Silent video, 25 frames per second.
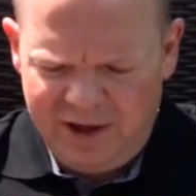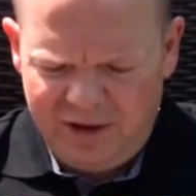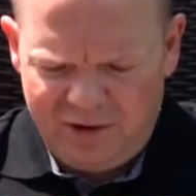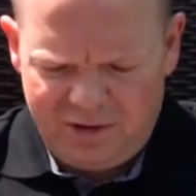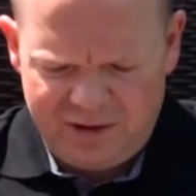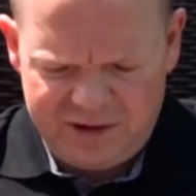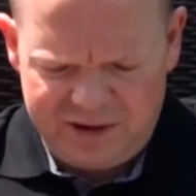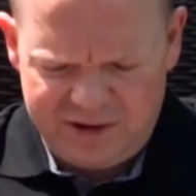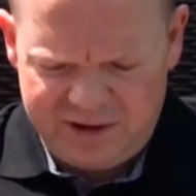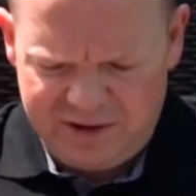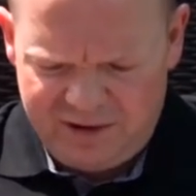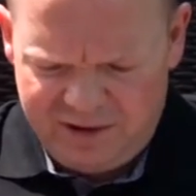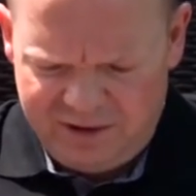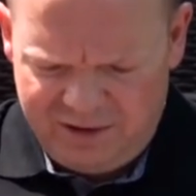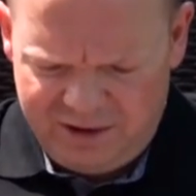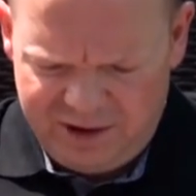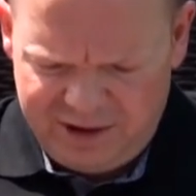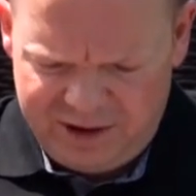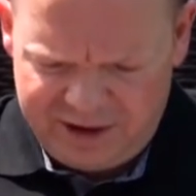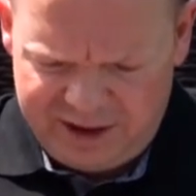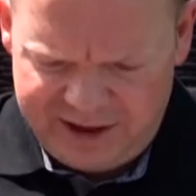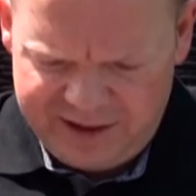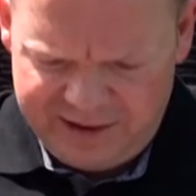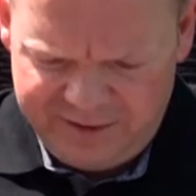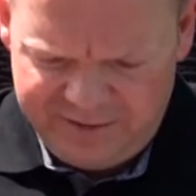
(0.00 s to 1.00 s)
Kostet auch gar
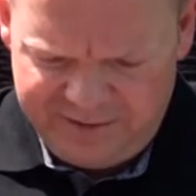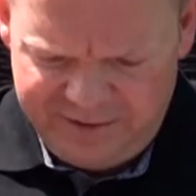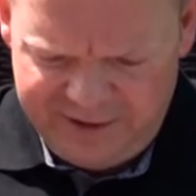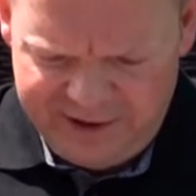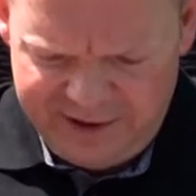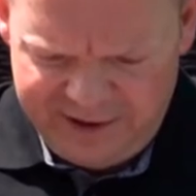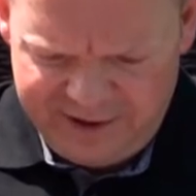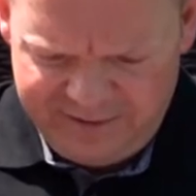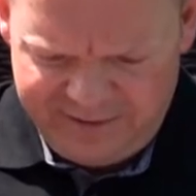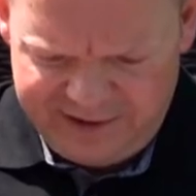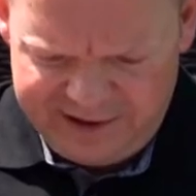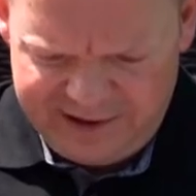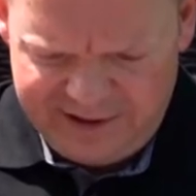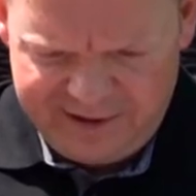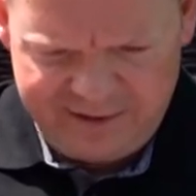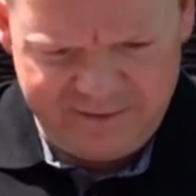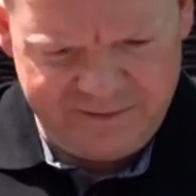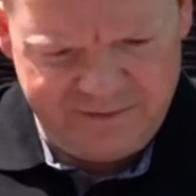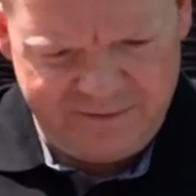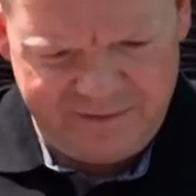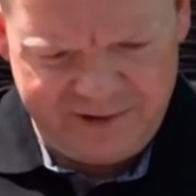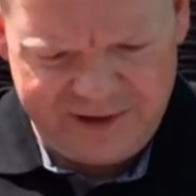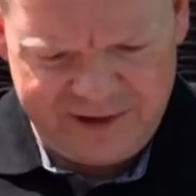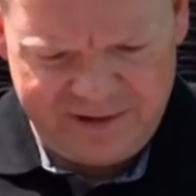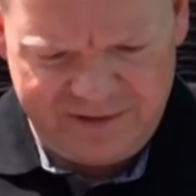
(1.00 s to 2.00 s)
nicht allzu viel. Ich weiß nicht,
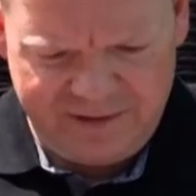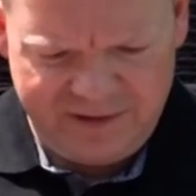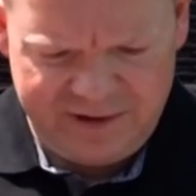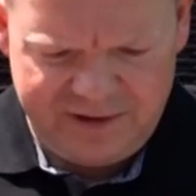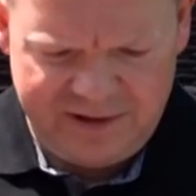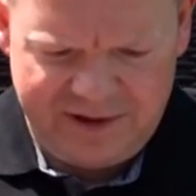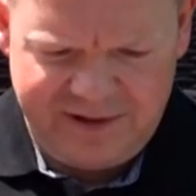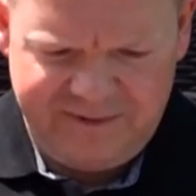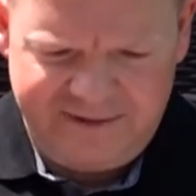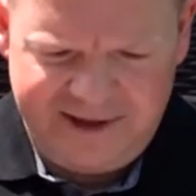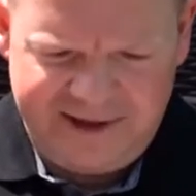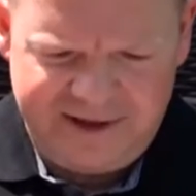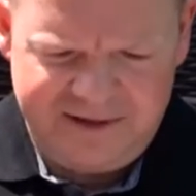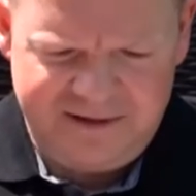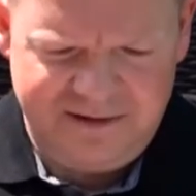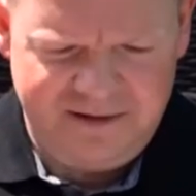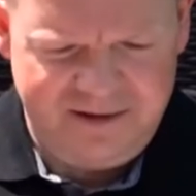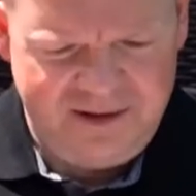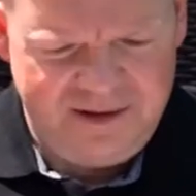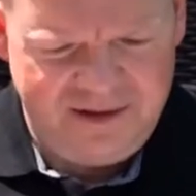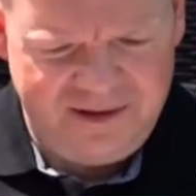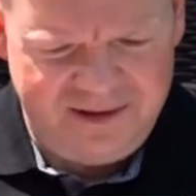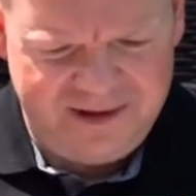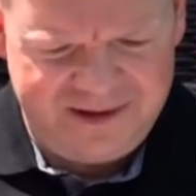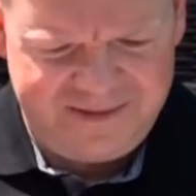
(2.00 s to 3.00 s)
was es kostet da vielleicht
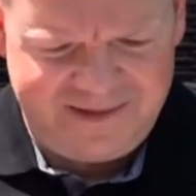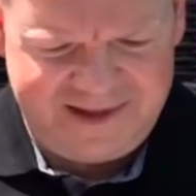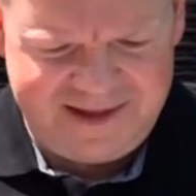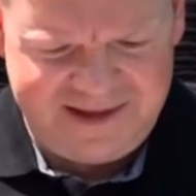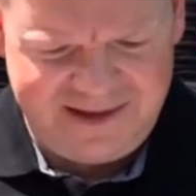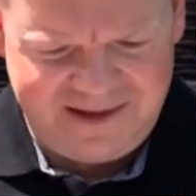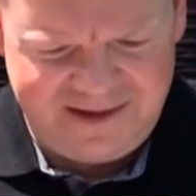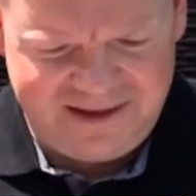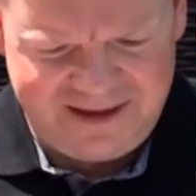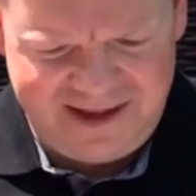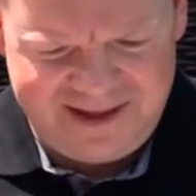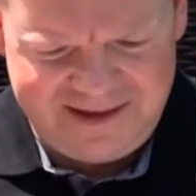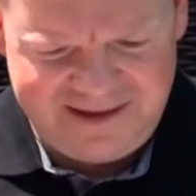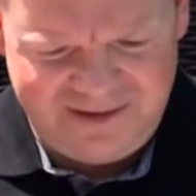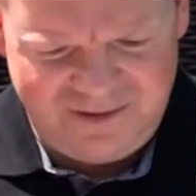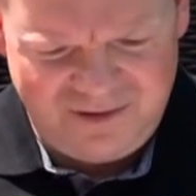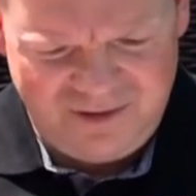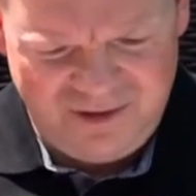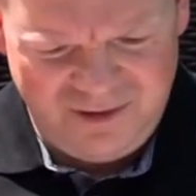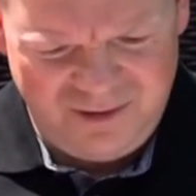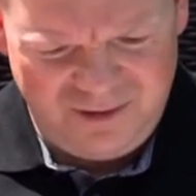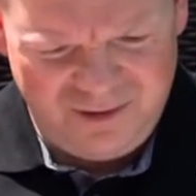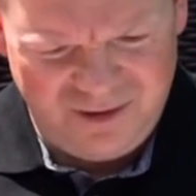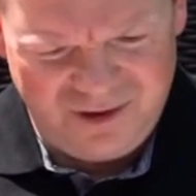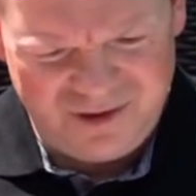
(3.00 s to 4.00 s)
20, 30
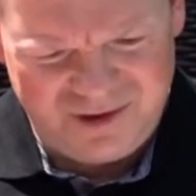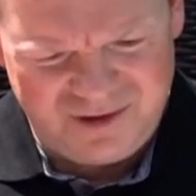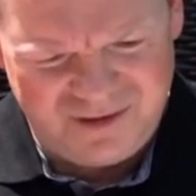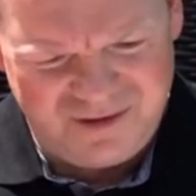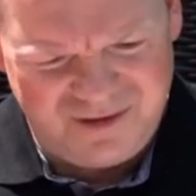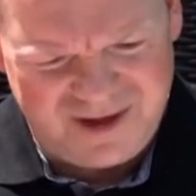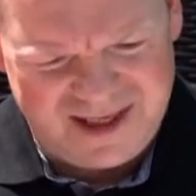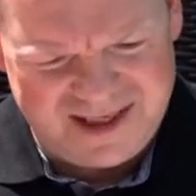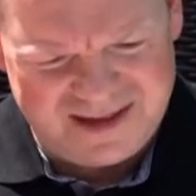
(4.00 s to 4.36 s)
Euro oder so.